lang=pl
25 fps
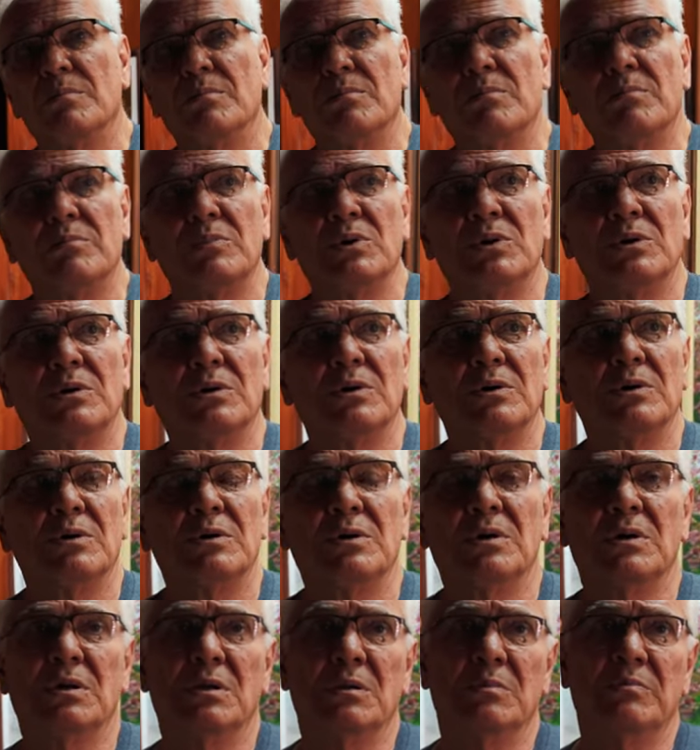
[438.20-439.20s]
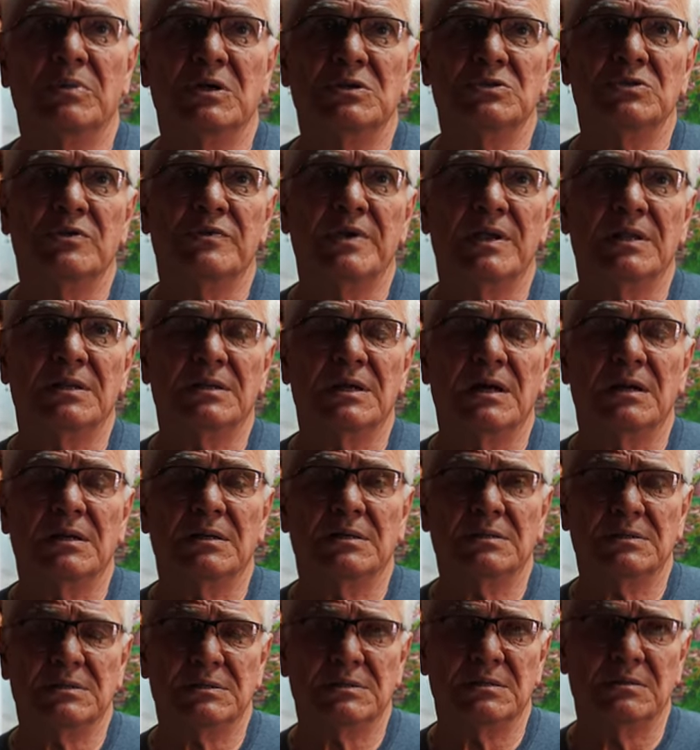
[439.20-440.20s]
bo bardzo
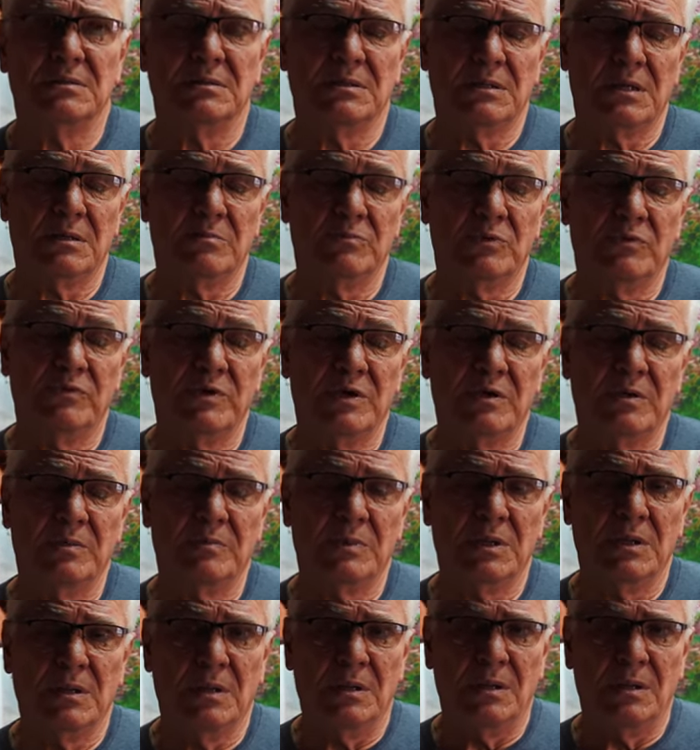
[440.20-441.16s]
wielka, jak mówiłem,